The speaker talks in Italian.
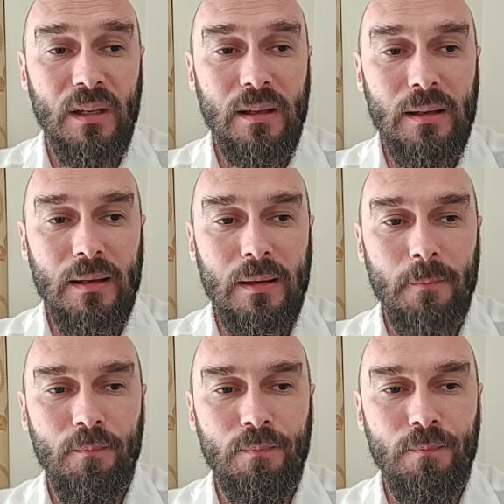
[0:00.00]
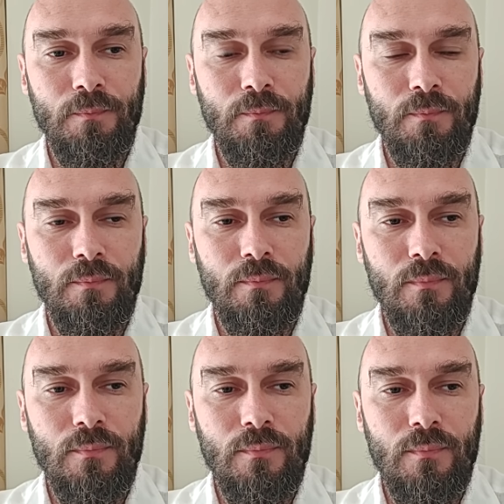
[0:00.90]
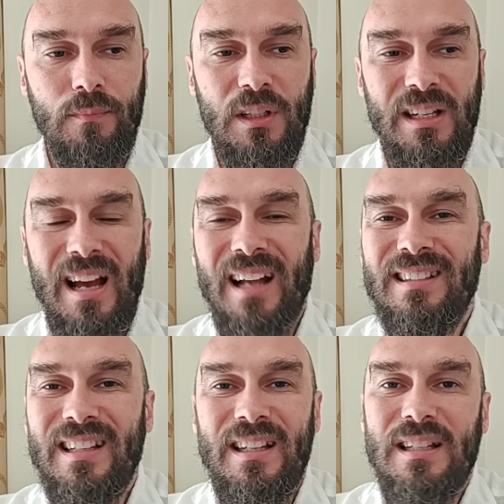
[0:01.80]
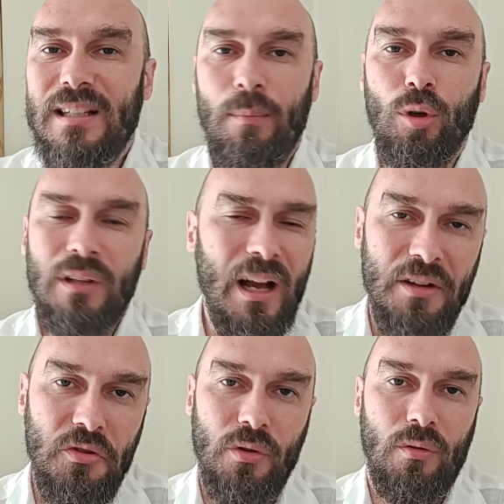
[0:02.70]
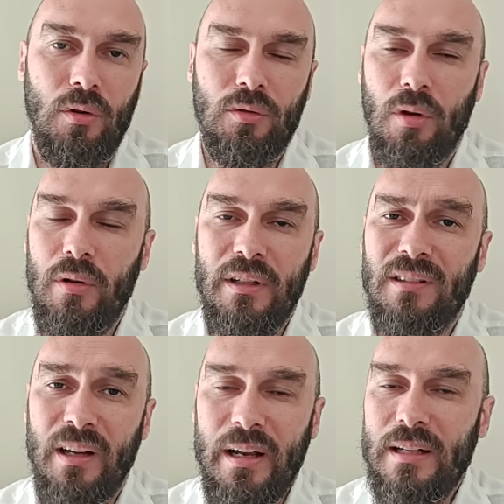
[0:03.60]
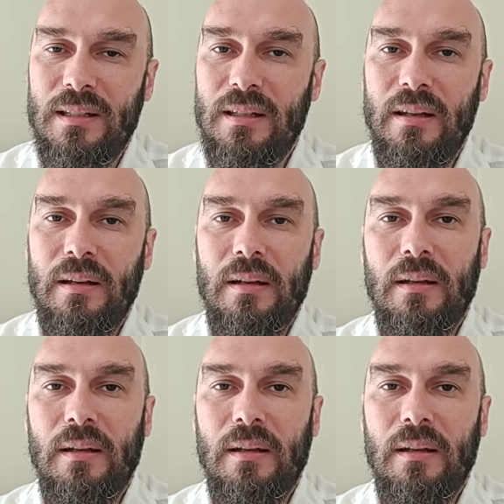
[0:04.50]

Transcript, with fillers: eh, di atti di sabotaggio contro gli interessi